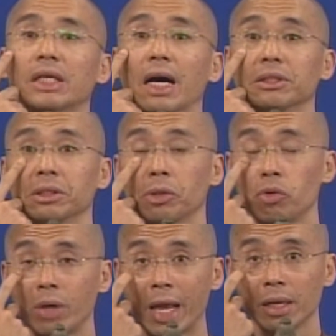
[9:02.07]
价值。
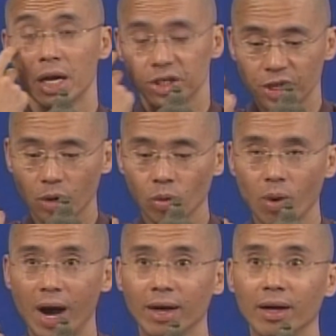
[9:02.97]
固然人
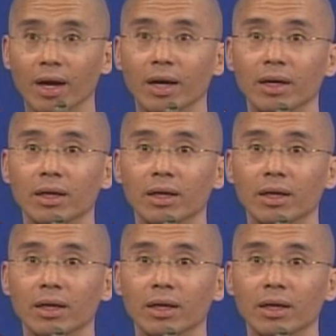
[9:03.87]
王啊，